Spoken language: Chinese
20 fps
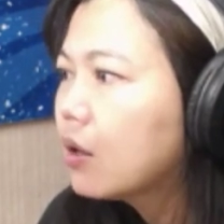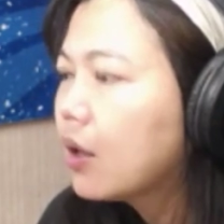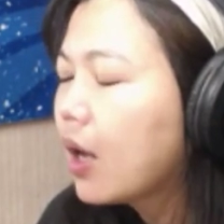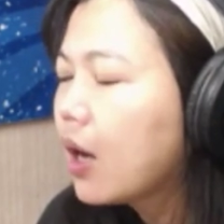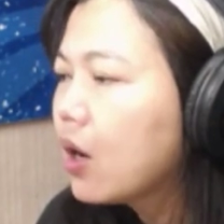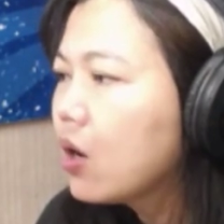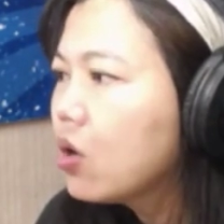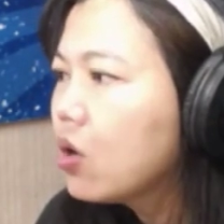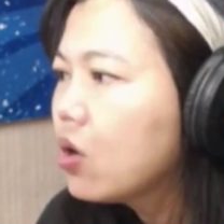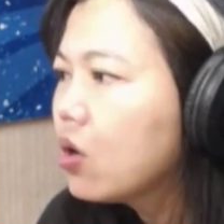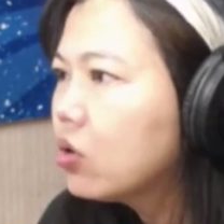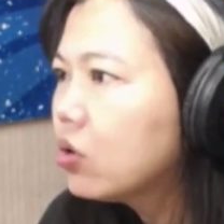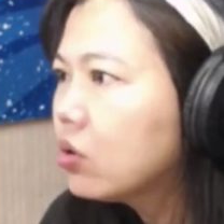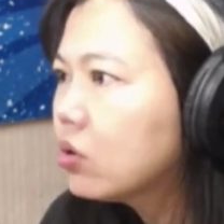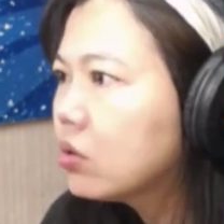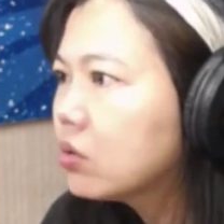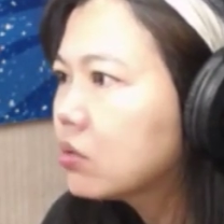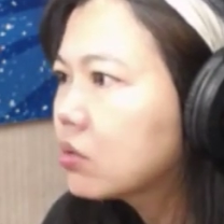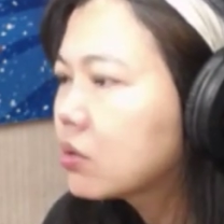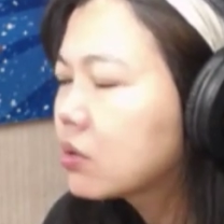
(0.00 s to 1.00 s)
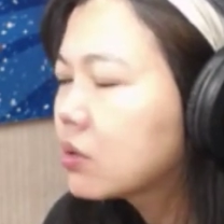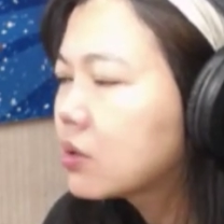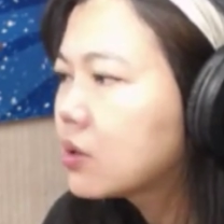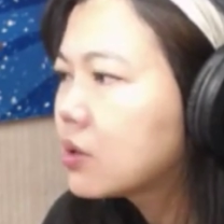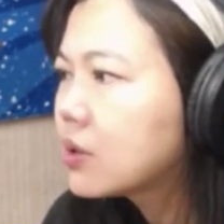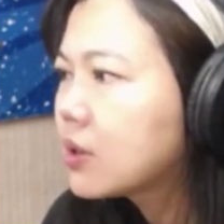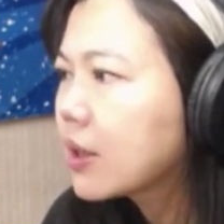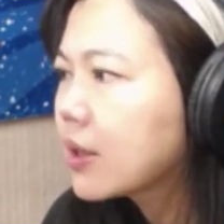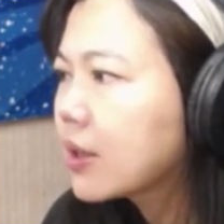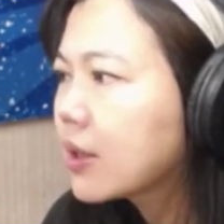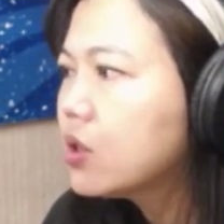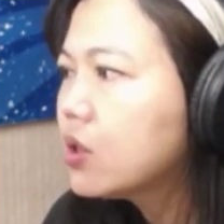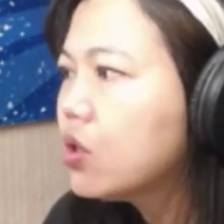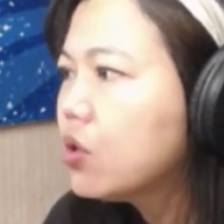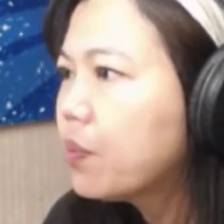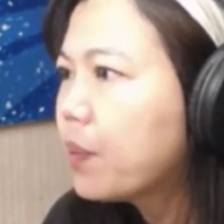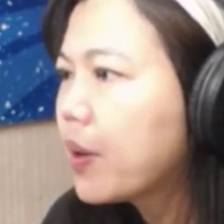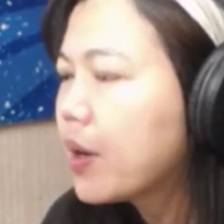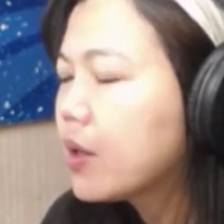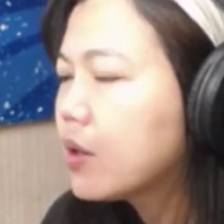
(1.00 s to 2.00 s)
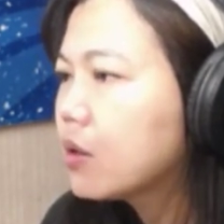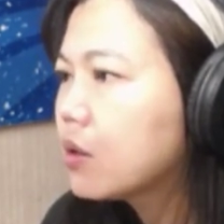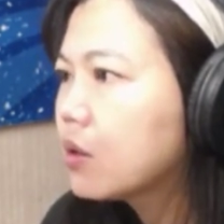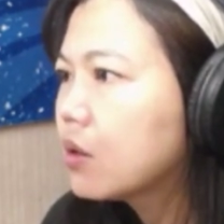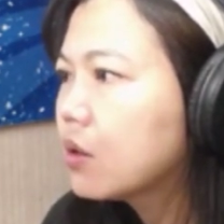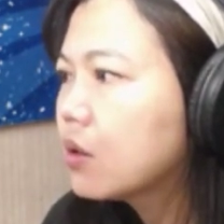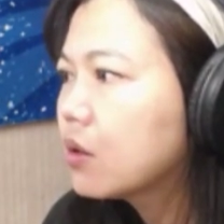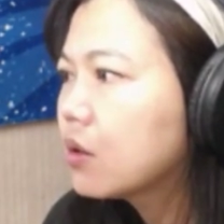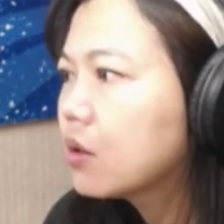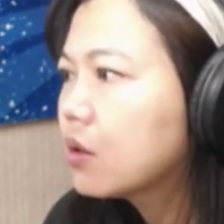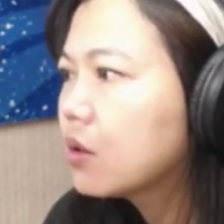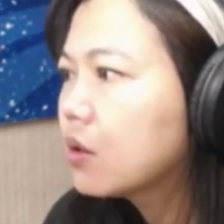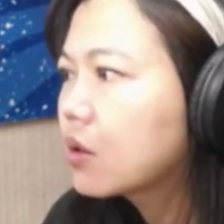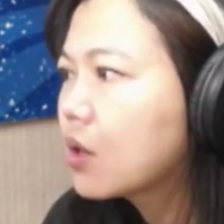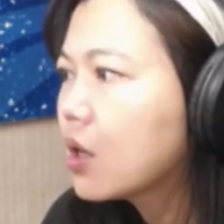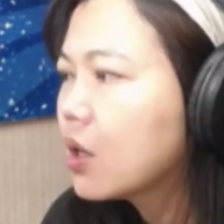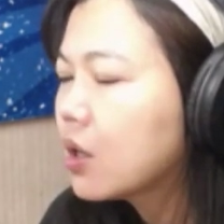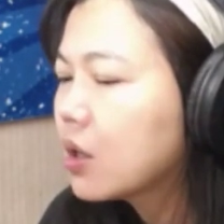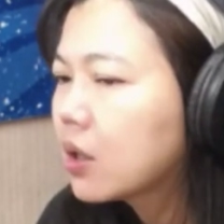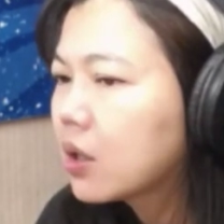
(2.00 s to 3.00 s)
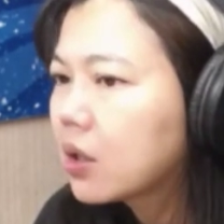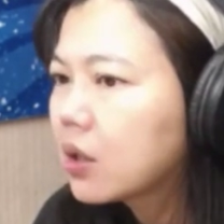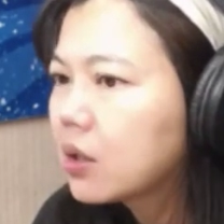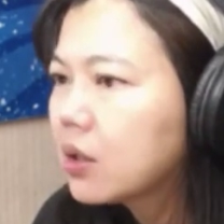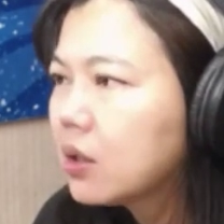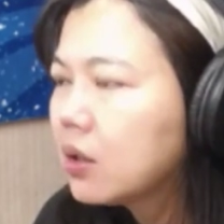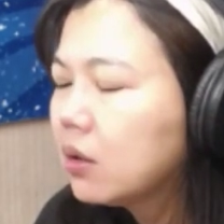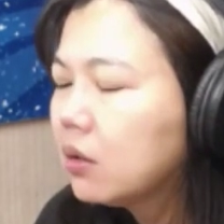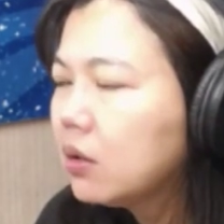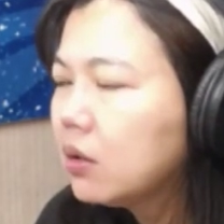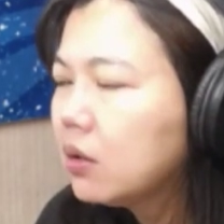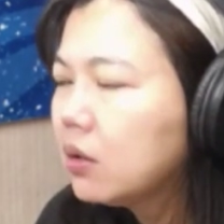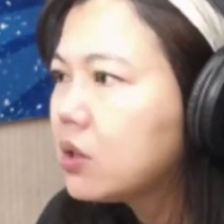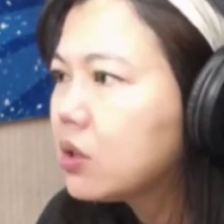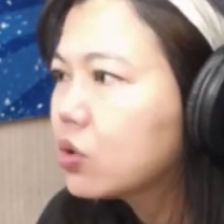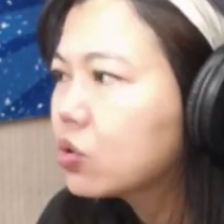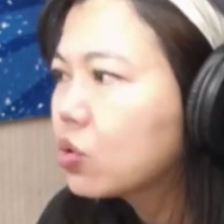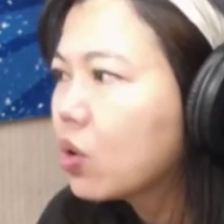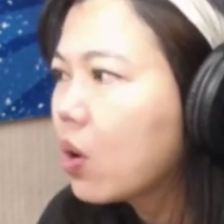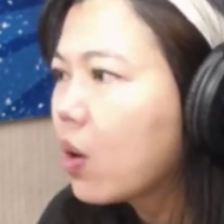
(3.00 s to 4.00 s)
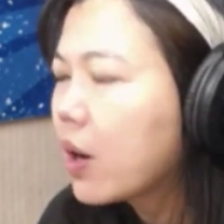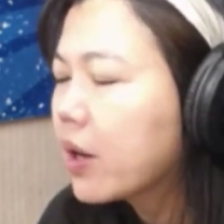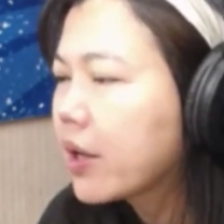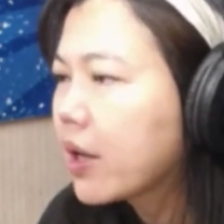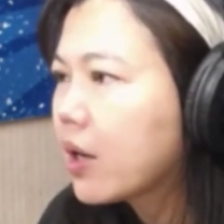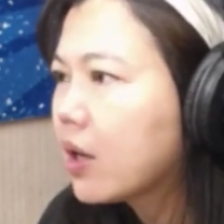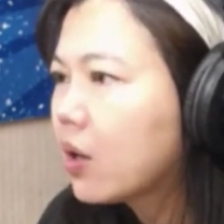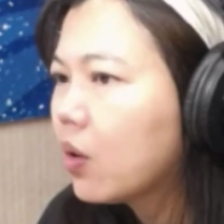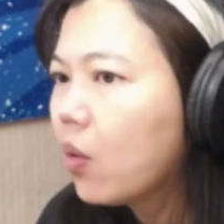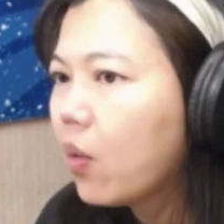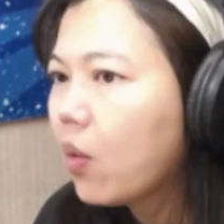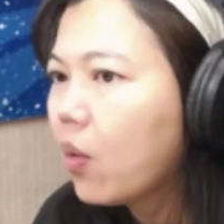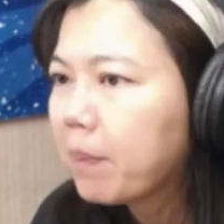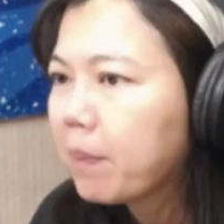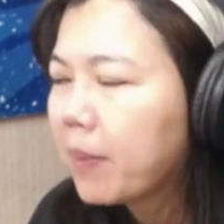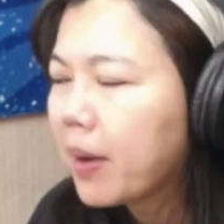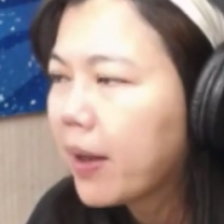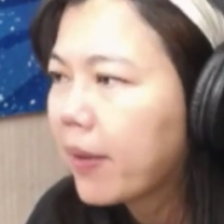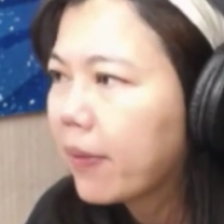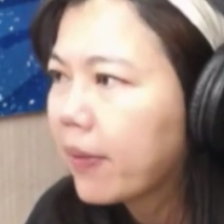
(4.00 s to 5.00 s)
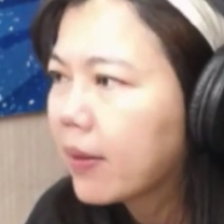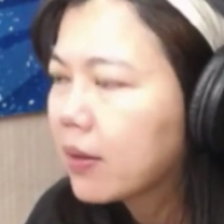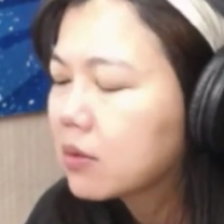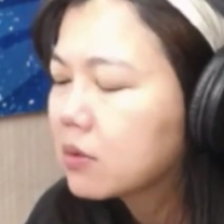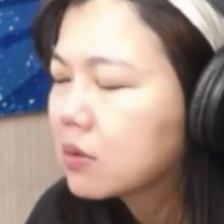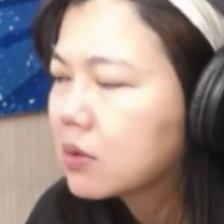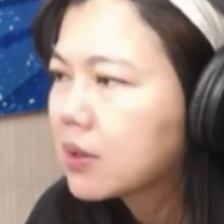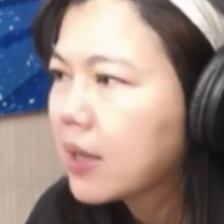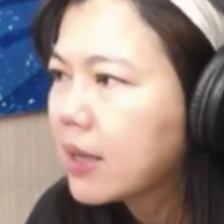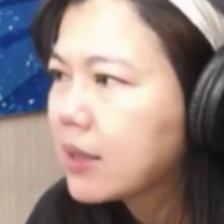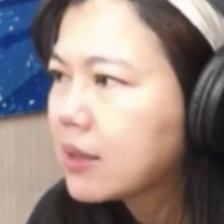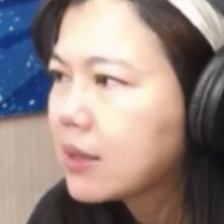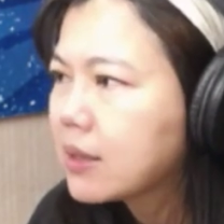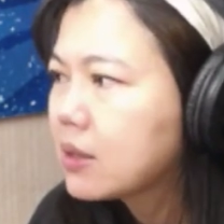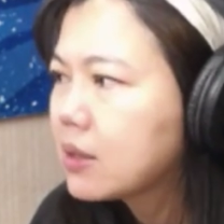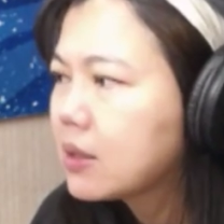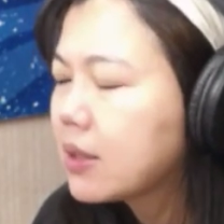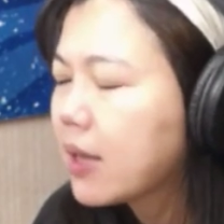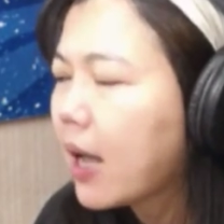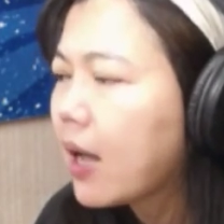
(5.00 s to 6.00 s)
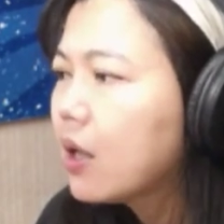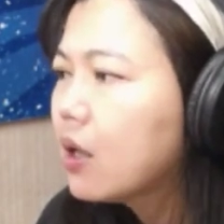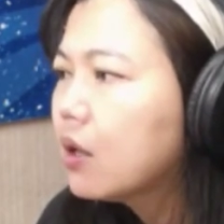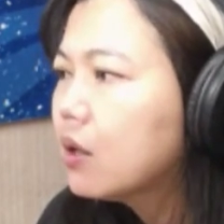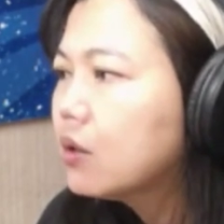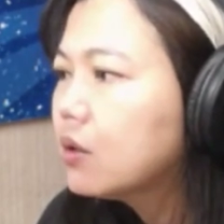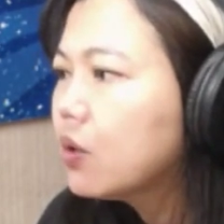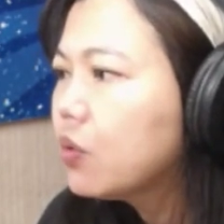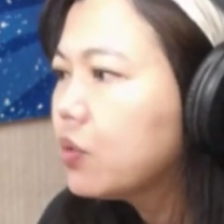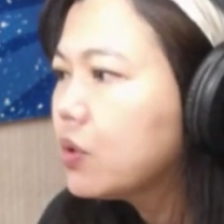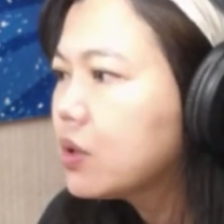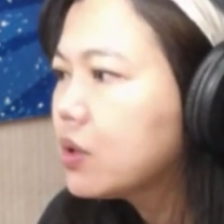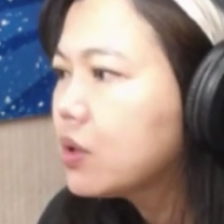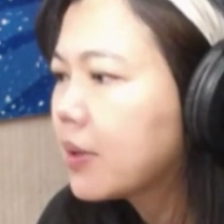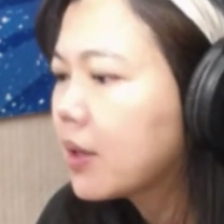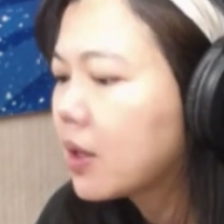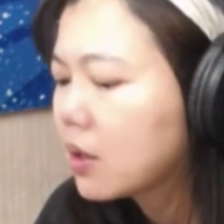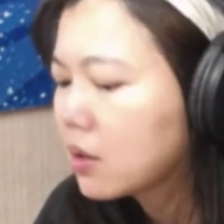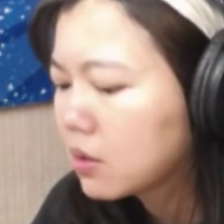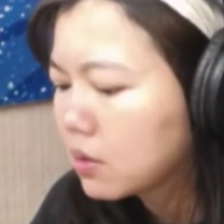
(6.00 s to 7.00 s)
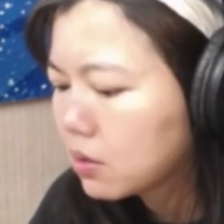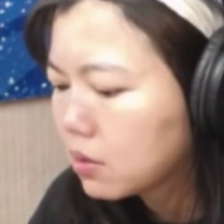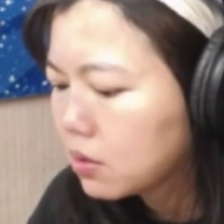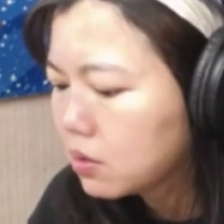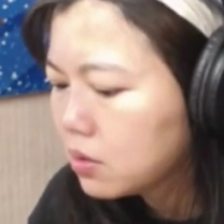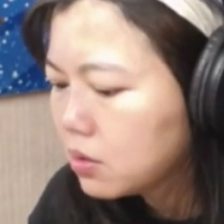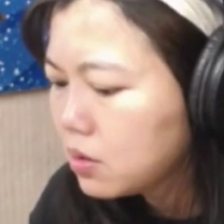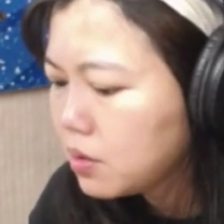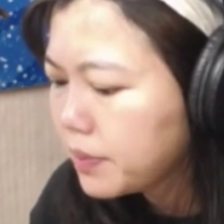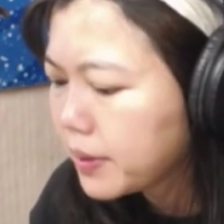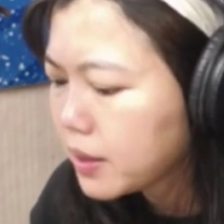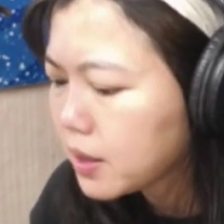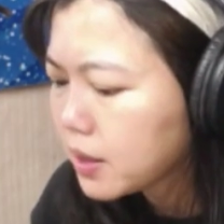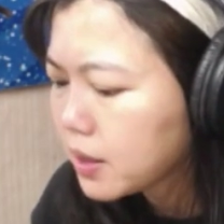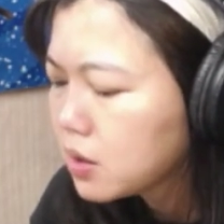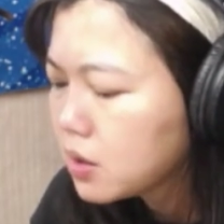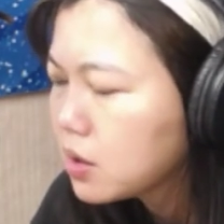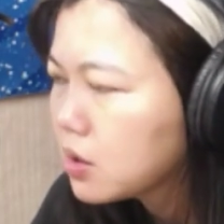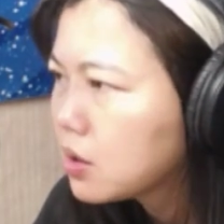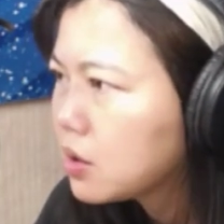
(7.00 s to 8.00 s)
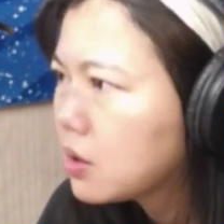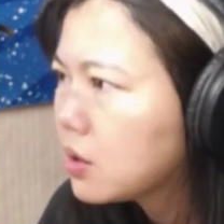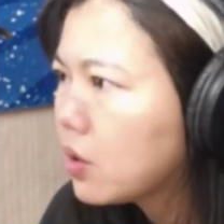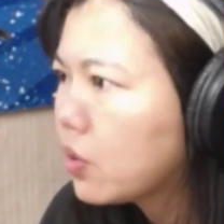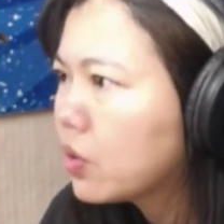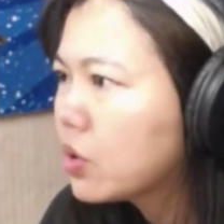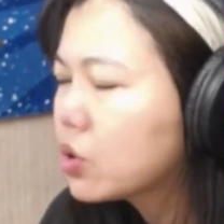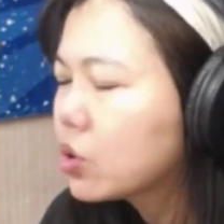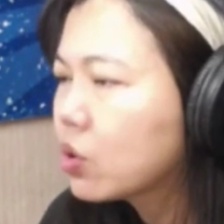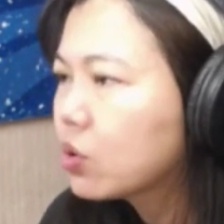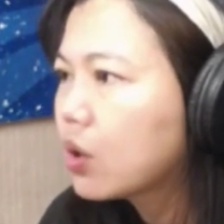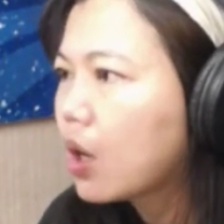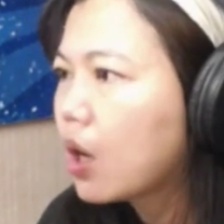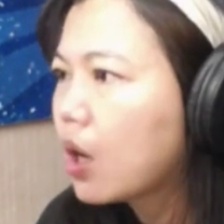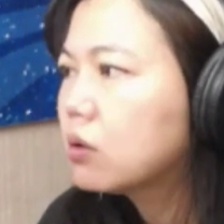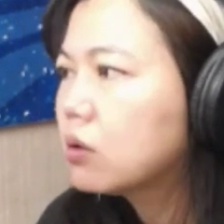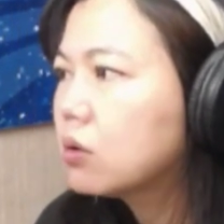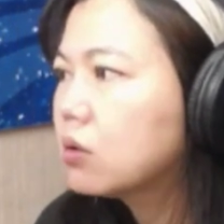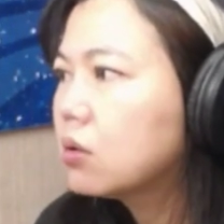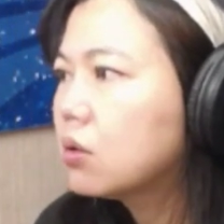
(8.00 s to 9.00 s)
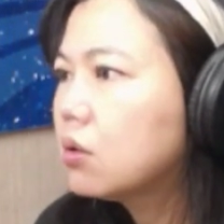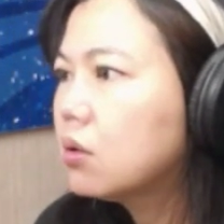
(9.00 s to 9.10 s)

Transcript: 然后整个日本的疫情状况也很缓慢在增加。那为什么日本的经济体也会受到